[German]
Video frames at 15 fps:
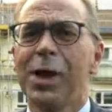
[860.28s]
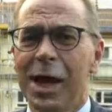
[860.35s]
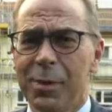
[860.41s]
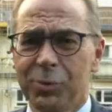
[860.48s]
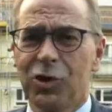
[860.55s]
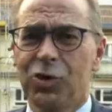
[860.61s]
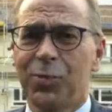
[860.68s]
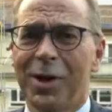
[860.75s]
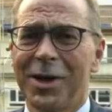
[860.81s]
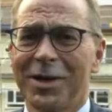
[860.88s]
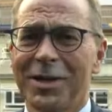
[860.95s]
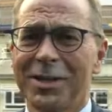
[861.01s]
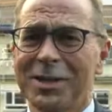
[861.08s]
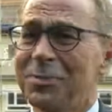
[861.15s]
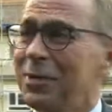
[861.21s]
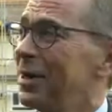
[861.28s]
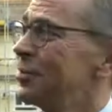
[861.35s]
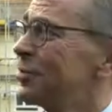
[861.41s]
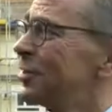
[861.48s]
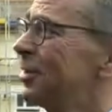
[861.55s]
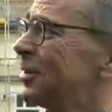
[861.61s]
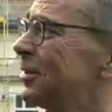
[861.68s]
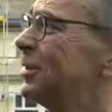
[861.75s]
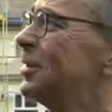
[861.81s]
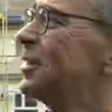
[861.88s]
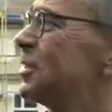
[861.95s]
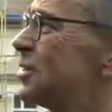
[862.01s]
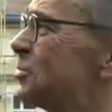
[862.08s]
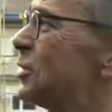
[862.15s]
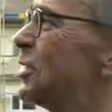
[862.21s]
bleibt die Sparkasse Mainfranken.
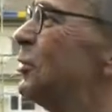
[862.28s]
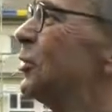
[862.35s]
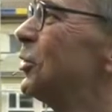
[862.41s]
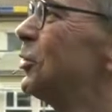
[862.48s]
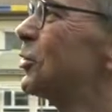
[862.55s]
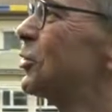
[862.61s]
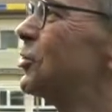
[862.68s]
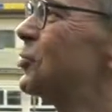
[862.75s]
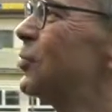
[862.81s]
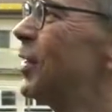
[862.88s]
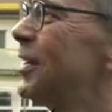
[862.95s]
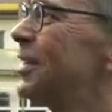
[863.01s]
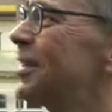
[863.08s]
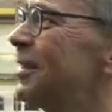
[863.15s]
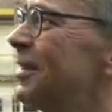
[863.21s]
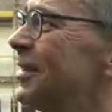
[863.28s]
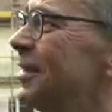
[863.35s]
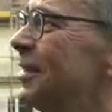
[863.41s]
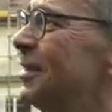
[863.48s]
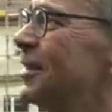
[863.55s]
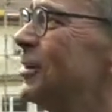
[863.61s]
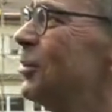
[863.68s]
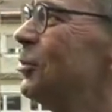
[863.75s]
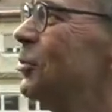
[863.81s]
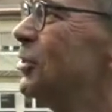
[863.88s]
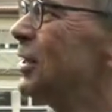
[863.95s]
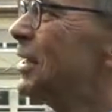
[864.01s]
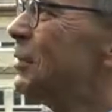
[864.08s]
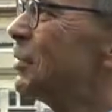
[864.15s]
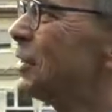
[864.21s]
Es wird immer noch gespart. So ist das.
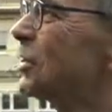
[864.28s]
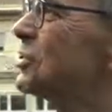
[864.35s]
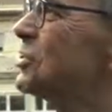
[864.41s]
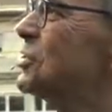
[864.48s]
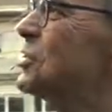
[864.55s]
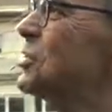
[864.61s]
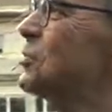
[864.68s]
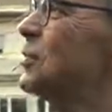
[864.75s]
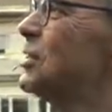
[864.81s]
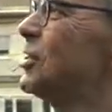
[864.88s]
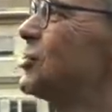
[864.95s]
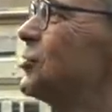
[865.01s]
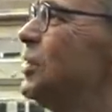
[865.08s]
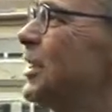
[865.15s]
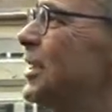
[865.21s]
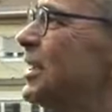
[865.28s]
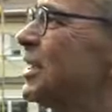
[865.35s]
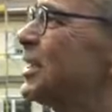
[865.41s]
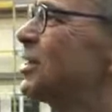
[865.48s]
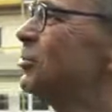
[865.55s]
Unternehmerisch ist es ein bisschen schwieriger